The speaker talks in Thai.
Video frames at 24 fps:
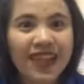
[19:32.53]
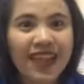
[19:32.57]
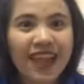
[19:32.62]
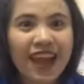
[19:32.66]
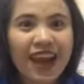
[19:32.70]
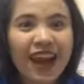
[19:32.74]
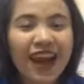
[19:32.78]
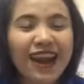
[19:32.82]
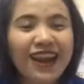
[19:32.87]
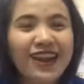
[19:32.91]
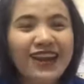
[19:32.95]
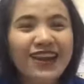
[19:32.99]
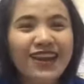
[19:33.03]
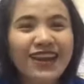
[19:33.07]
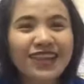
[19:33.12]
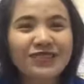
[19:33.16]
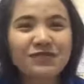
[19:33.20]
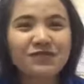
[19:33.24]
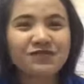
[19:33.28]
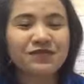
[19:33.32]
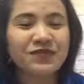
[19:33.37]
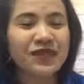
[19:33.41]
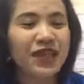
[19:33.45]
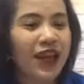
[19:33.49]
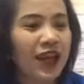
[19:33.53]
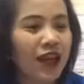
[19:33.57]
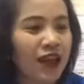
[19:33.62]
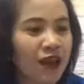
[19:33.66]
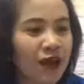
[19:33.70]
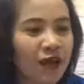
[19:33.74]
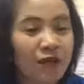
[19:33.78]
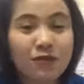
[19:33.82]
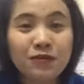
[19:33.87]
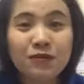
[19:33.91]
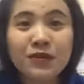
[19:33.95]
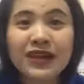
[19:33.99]
และทีนี้อ่า
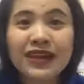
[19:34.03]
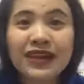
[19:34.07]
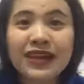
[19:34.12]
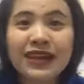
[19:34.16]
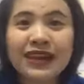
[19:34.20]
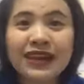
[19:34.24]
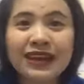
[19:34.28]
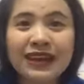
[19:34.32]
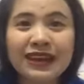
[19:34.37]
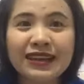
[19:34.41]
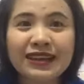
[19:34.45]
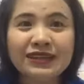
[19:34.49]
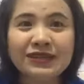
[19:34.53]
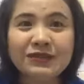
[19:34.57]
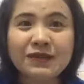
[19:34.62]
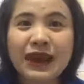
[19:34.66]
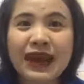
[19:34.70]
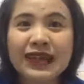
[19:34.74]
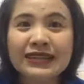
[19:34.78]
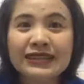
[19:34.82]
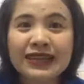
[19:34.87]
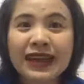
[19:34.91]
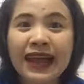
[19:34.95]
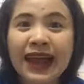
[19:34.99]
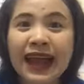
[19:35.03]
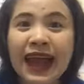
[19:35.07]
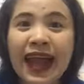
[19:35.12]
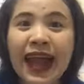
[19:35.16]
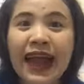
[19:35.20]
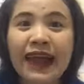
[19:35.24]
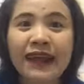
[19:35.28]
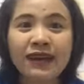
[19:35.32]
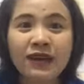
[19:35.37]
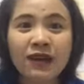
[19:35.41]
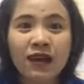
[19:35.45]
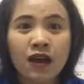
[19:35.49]
เมื่อกี้พลังจินตนากา
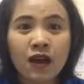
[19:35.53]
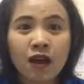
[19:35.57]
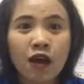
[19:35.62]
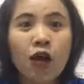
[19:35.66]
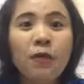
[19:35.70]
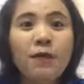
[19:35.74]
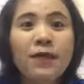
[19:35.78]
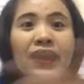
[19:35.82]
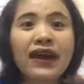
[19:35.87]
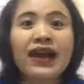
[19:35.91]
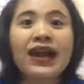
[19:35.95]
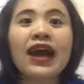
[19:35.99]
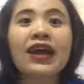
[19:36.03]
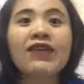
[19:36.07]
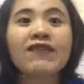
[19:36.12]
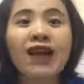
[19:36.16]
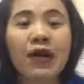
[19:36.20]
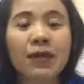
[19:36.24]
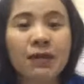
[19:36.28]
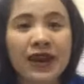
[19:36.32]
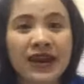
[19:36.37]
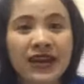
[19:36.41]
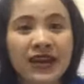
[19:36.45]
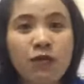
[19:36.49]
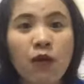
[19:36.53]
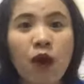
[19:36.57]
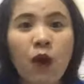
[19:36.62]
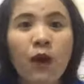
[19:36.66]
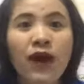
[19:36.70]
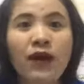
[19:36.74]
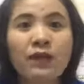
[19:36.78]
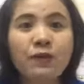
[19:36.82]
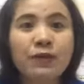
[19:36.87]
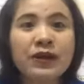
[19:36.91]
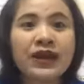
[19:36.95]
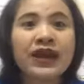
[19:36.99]
รก็เหมือนการหว่านเมล็ดที่บอก
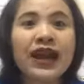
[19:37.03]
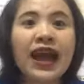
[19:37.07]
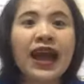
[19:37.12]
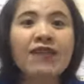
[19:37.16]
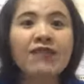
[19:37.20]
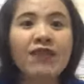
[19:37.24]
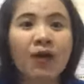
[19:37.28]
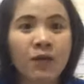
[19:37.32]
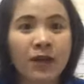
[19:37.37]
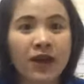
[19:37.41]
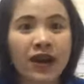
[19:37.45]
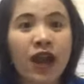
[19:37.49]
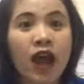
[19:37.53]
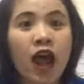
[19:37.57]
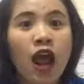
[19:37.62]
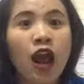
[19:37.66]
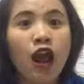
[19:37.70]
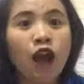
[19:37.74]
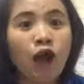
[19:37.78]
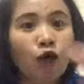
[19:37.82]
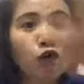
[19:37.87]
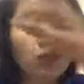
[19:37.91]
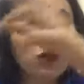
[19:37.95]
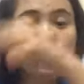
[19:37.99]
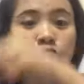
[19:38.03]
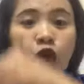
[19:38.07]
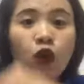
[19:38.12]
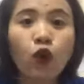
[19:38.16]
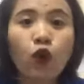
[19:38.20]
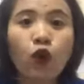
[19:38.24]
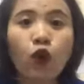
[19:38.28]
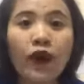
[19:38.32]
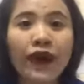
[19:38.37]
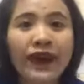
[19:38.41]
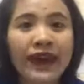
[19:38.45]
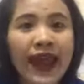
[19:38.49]
ว่าเป็นการหว่านเมล็ดแล้วคุณก็ต้อง
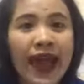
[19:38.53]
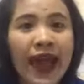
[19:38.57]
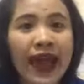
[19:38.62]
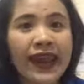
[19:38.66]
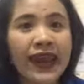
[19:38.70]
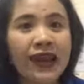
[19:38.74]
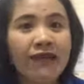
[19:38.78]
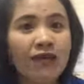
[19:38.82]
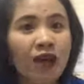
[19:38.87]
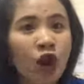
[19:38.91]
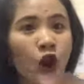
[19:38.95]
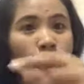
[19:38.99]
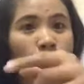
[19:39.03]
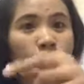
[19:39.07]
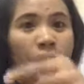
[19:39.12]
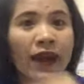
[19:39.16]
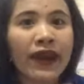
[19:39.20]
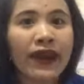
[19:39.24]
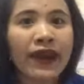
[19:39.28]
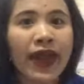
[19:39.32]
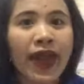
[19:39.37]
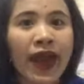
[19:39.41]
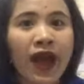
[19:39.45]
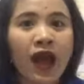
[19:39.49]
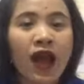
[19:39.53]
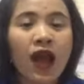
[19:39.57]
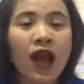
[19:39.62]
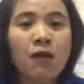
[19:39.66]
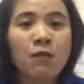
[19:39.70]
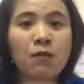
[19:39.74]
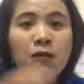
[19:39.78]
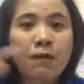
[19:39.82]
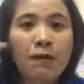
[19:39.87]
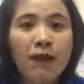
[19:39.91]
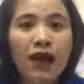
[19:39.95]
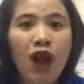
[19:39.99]
รู้ให้ได้นะว่าโลกใบนี้
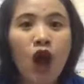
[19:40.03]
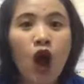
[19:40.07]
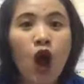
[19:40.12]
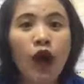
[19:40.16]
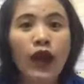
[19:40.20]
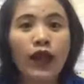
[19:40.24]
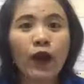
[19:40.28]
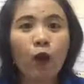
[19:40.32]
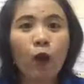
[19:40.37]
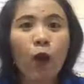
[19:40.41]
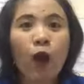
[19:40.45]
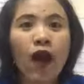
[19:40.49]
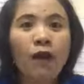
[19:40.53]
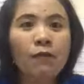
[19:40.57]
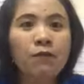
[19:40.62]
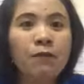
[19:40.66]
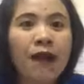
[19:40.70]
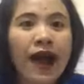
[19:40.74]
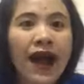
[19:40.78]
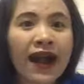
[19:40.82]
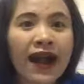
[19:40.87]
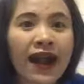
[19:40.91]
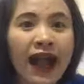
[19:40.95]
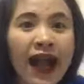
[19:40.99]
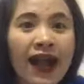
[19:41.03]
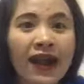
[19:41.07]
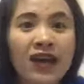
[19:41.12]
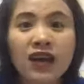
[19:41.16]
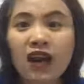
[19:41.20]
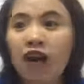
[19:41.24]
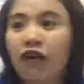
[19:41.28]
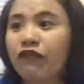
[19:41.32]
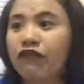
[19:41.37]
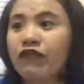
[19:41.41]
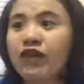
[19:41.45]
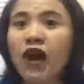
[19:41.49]
มันเป็นโลกแห่งความมั่งคั่งเหลื
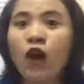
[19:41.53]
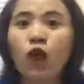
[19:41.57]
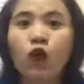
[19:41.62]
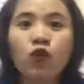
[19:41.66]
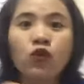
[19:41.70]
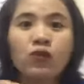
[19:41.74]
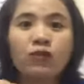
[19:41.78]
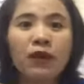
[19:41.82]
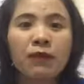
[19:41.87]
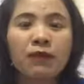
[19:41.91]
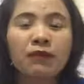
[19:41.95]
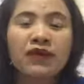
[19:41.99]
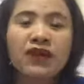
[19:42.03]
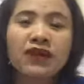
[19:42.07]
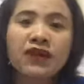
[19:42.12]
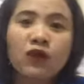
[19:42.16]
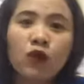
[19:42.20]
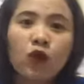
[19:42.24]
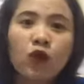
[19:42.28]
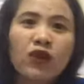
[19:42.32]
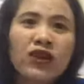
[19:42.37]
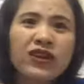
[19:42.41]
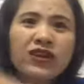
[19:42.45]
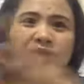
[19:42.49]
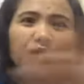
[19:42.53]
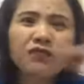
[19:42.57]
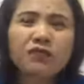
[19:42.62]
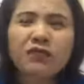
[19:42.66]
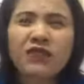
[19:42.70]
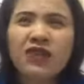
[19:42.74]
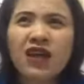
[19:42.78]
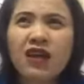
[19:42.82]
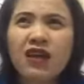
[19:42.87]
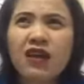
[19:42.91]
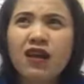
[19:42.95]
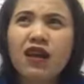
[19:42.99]
อเฟือคุณแบบคุณ
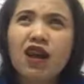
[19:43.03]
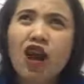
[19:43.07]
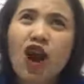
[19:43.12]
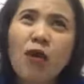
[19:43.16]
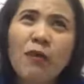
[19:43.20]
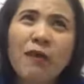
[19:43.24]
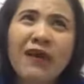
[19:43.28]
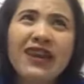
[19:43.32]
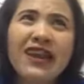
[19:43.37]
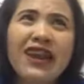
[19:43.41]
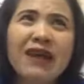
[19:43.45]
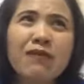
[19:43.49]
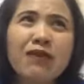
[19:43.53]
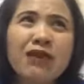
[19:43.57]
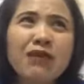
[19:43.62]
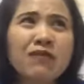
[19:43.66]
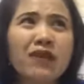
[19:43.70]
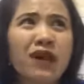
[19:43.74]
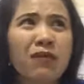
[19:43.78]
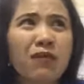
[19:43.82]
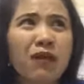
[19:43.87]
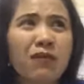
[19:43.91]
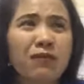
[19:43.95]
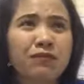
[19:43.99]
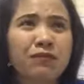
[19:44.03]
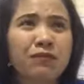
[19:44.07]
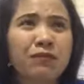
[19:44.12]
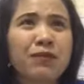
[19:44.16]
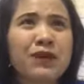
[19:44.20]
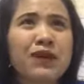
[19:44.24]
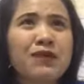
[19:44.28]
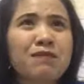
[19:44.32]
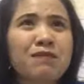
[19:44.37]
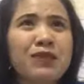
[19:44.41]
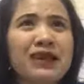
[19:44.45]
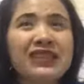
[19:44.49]
โลกใบนี้มันเหมือนแบบเป็
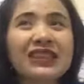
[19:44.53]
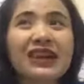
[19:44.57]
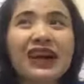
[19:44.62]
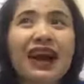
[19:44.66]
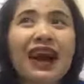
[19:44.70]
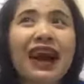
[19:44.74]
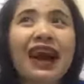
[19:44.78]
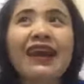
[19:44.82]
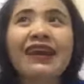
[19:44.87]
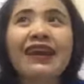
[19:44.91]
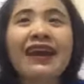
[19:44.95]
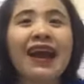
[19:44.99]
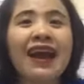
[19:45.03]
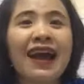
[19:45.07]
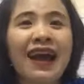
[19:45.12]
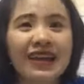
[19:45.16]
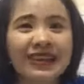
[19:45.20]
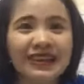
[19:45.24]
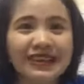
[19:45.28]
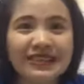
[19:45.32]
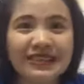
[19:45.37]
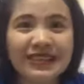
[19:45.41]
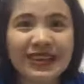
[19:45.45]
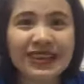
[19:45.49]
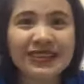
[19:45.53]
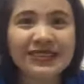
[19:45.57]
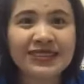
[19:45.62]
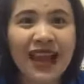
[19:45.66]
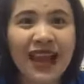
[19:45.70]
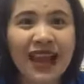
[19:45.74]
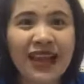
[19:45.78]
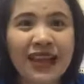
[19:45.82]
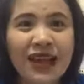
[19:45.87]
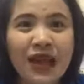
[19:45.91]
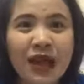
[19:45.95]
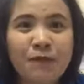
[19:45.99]
นภัตตาคารอาหารที่ยิ่งใหญ่
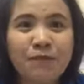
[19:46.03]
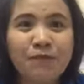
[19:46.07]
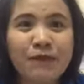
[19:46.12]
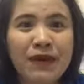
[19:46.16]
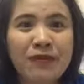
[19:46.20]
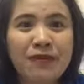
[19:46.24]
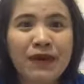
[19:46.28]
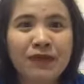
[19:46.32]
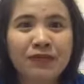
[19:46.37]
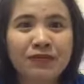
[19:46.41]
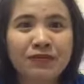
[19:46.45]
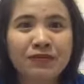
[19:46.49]
เป็นแบบ